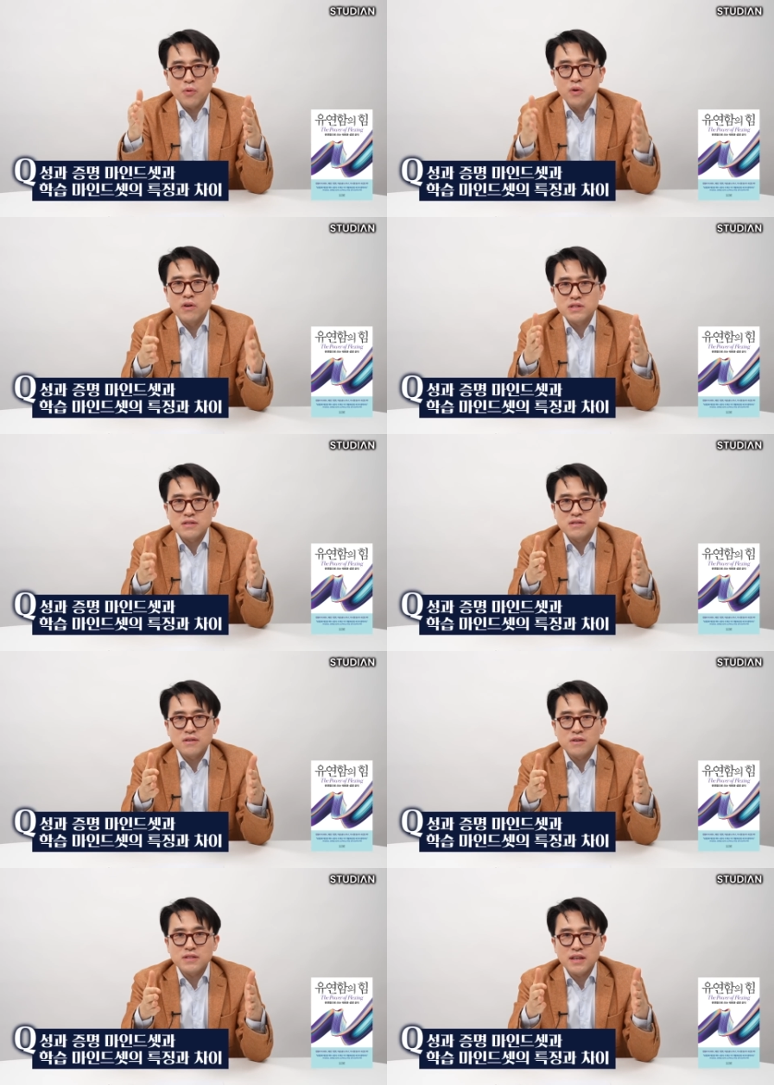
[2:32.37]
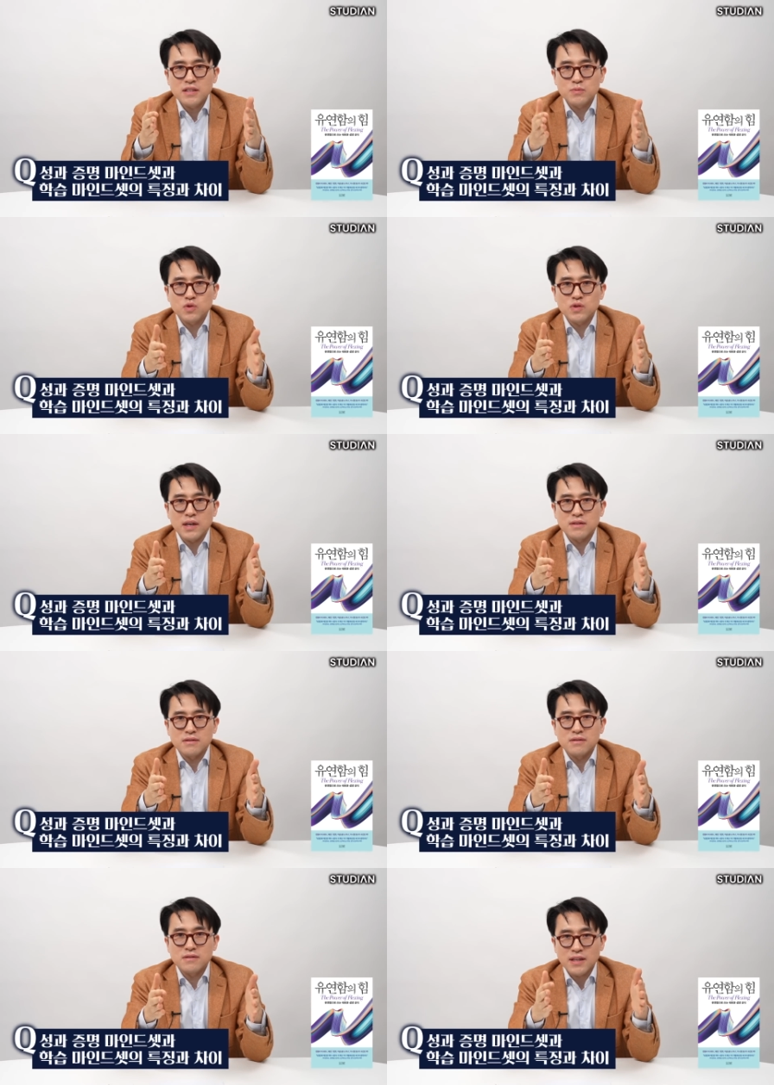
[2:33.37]
보여지는 것에
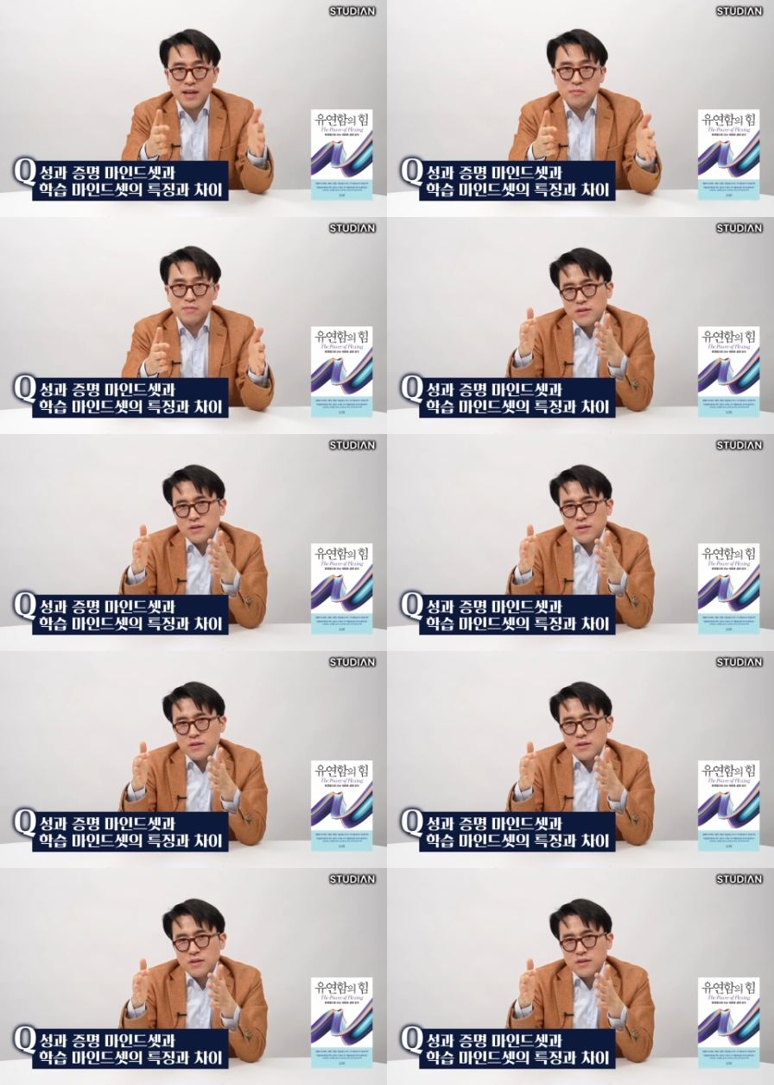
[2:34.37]
집중하는 사람,